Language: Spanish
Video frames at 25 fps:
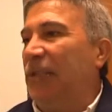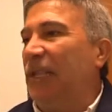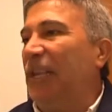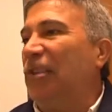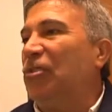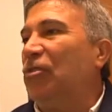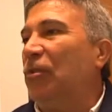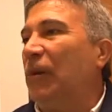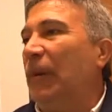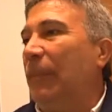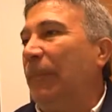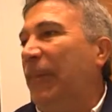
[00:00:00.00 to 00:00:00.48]
Está
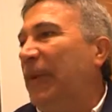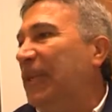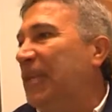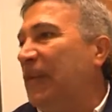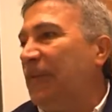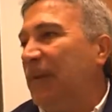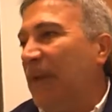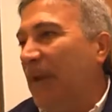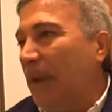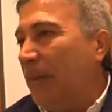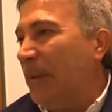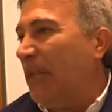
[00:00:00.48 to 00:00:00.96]
hecho
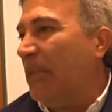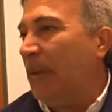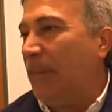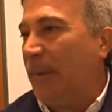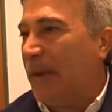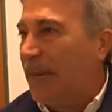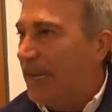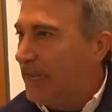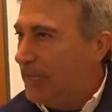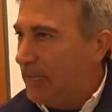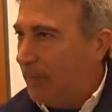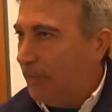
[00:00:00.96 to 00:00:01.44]
específicamente
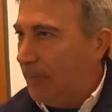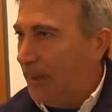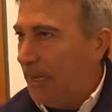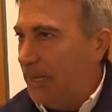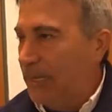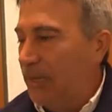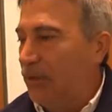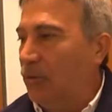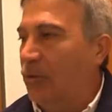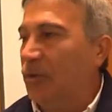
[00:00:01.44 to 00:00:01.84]
para las empresas.